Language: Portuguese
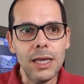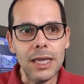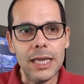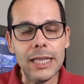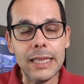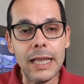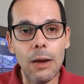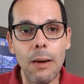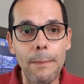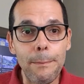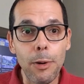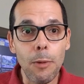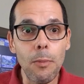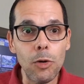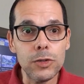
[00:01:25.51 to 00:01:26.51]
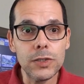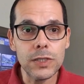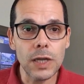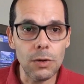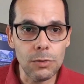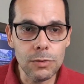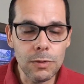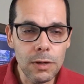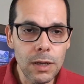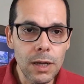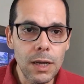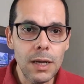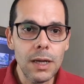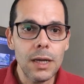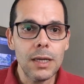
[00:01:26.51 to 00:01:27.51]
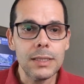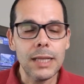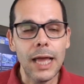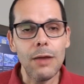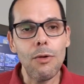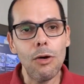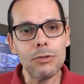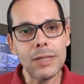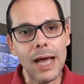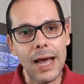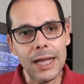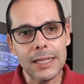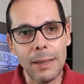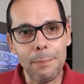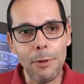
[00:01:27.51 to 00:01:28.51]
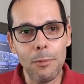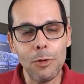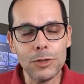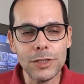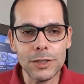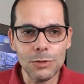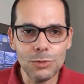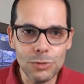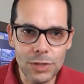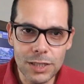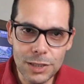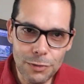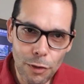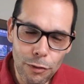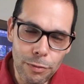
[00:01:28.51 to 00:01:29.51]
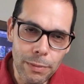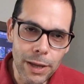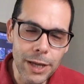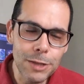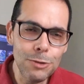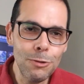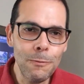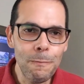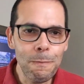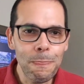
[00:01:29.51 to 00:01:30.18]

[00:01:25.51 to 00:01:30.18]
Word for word: e não a promoção da igualdade, a promoção do desenvolvimento